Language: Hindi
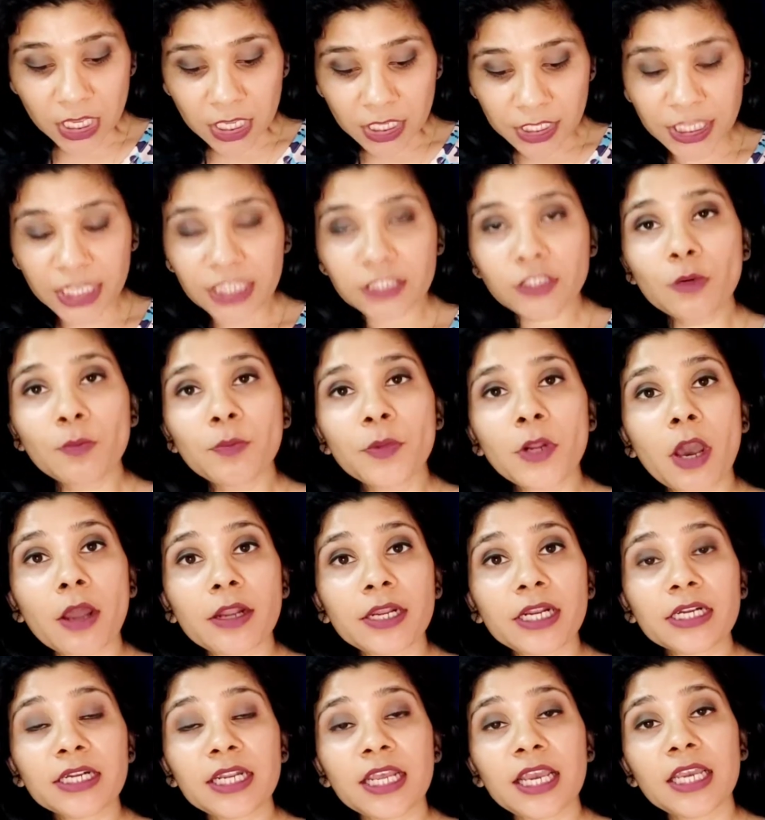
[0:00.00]
ये जो
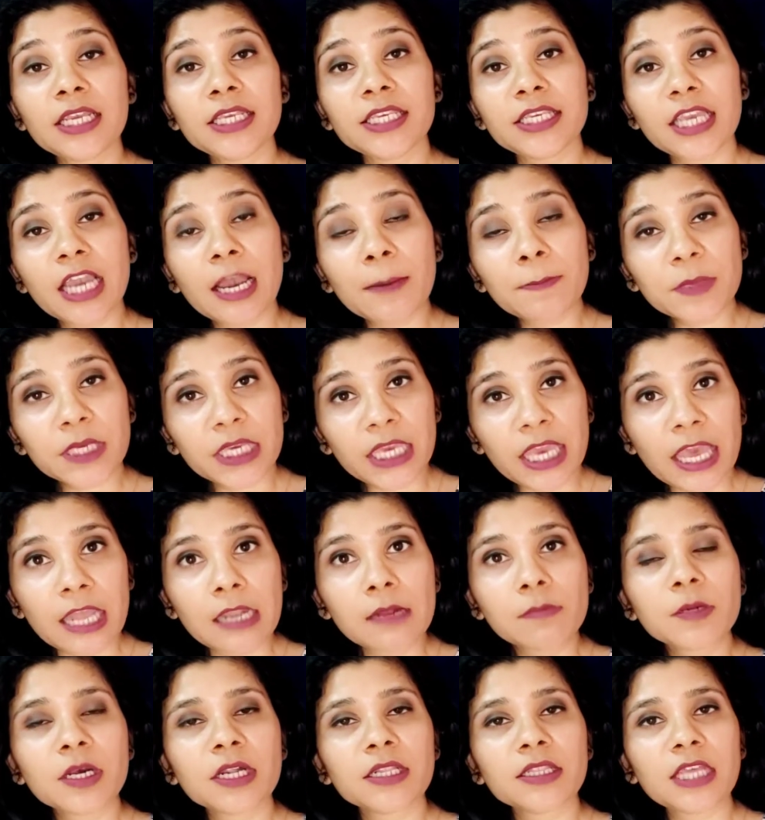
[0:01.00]
प्रोडक्ट है ये आपकी
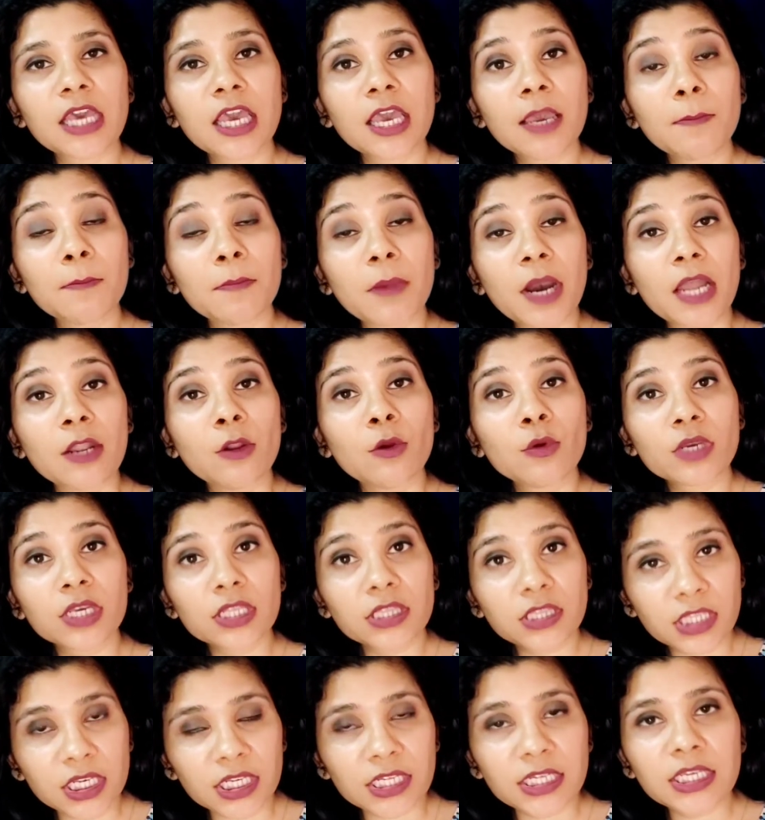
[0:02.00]
हेल्प करता है बालों की
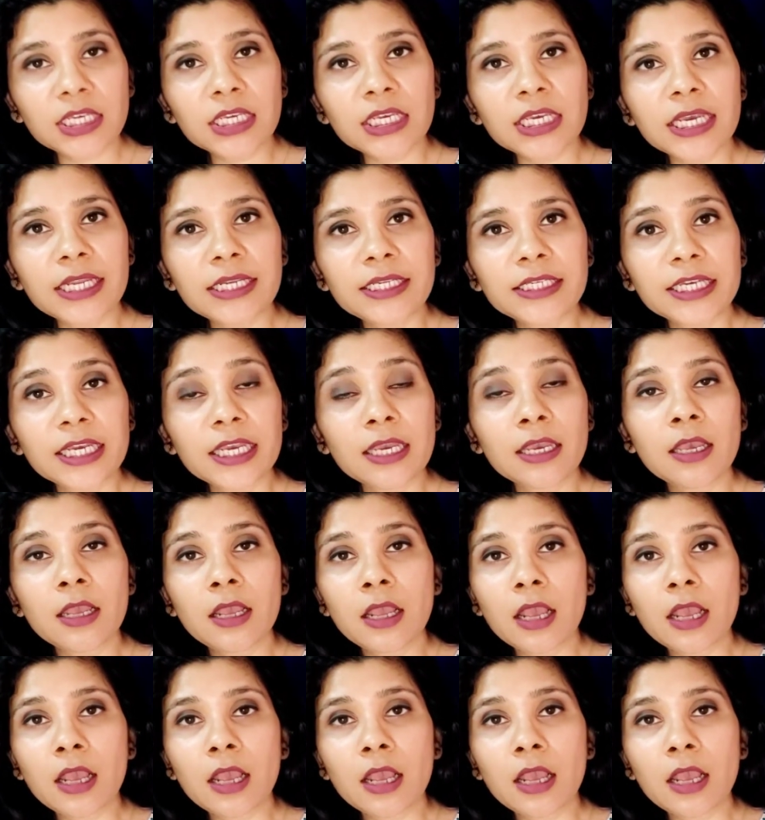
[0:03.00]
थिनिंग के लिए